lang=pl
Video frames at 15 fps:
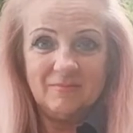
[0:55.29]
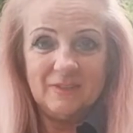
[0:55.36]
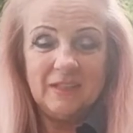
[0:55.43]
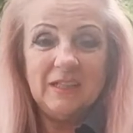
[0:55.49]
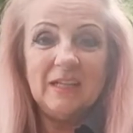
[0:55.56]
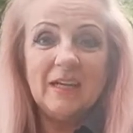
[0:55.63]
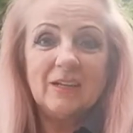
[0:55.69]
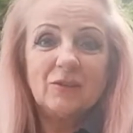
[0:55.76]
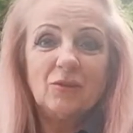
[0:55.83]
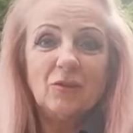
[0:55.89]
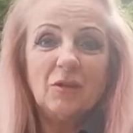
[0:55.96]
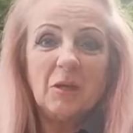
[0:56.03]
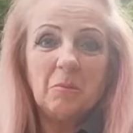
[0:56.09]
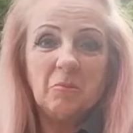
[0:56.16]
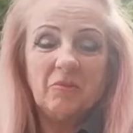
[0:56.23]
I jak to
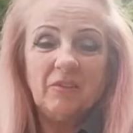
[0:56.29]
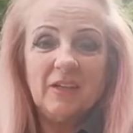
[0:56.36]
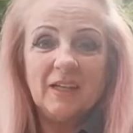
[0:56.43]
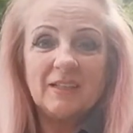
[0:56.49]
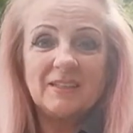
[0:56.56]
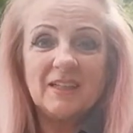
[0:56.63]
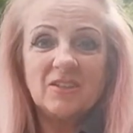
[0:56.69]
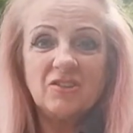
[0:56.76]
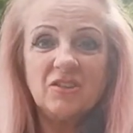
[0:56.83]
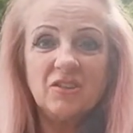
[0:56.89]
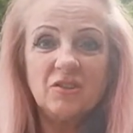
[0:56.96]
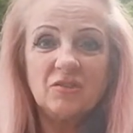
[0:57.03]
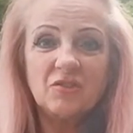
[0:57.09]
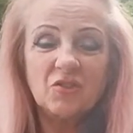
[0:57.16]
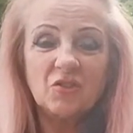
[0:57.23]
ja mówię, jak zacznie
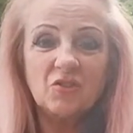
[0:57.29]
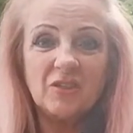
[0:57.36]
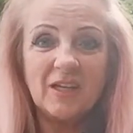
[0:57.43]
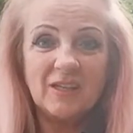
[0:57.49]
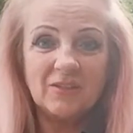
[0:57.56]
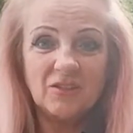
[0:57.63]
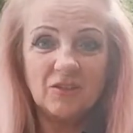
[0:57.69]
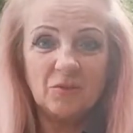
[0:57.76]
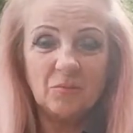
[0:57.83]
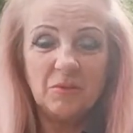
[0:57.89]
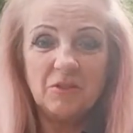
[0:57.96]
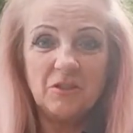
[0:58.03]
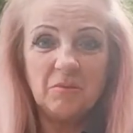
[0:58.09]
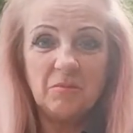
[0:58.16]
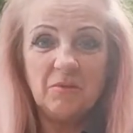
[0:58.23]
się coś dać, to
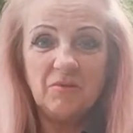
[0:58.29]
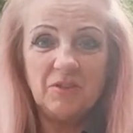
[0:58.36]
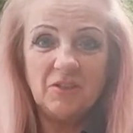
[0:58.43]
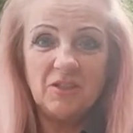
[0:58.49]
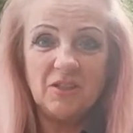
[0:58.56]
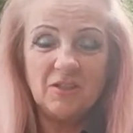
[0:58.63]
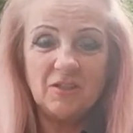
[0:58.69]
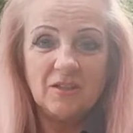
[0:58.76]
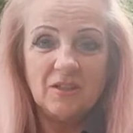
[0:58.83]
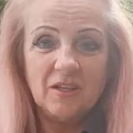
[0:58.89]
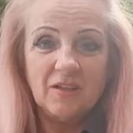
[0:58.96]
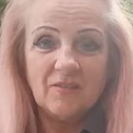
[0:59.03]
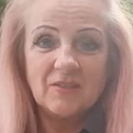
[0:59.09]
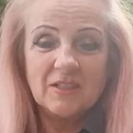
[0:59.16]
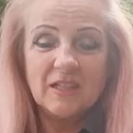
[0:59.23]
będziemy widzieć.
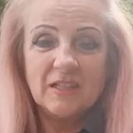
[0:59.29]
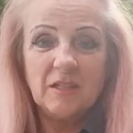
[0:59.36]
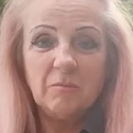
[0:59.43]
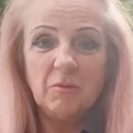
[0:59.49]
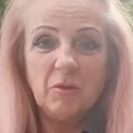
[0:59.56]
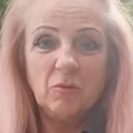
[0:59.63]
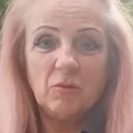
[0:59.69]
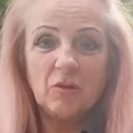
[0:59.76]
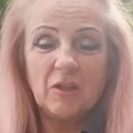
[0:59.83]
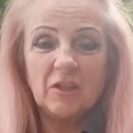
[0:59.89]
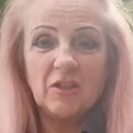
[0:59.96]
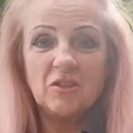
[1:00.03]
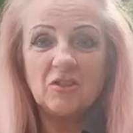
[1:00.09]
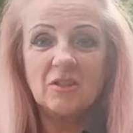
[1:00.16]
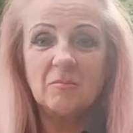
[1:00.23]
Staniemy jutro
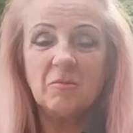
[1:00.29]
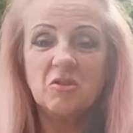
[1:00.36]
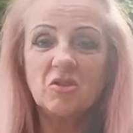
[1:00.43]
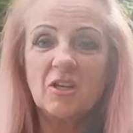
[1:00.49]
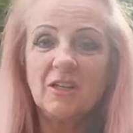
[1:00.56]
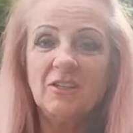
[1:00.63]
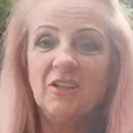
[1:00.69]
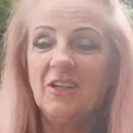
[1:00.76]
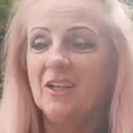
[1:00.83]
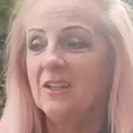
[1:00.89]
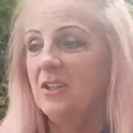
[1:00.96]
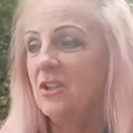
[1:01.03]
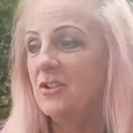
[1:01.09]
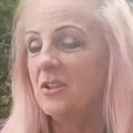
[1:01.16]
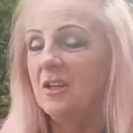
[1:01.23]
jakieś zamieszanie,
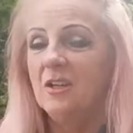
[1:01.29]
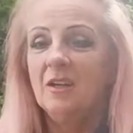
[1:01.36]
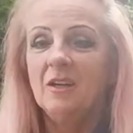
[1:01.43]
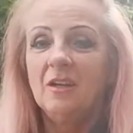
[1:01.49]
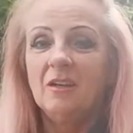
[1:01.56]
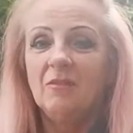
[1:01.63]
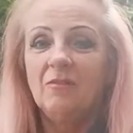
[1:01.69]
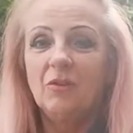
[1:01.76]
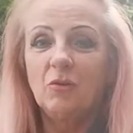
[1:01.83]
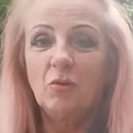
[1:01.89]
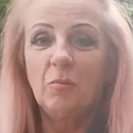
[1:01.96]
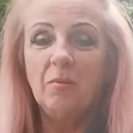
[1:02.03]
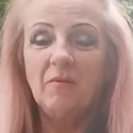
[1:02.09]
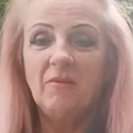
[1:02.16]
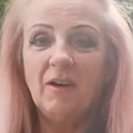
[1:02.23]
jakieś
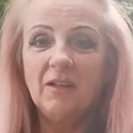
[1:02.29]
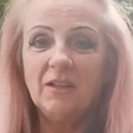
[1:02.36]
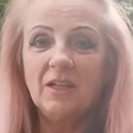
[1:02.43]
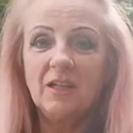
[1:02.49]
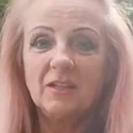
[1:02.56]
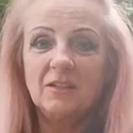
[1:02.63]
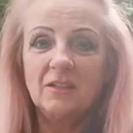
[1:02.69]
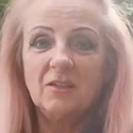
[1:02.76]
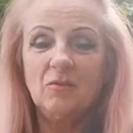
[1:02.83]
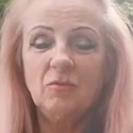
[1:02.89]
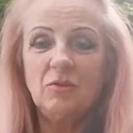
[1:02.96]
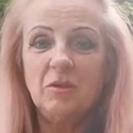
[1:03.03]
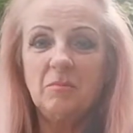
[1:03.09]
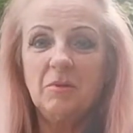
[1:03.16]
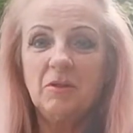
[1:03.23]
wykupywanie,
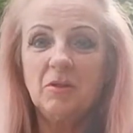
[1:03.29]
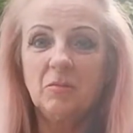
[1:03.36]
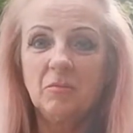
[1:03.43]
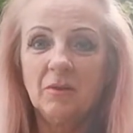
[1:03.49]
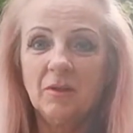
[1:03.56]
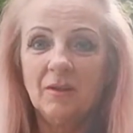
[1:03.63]
ludzie będą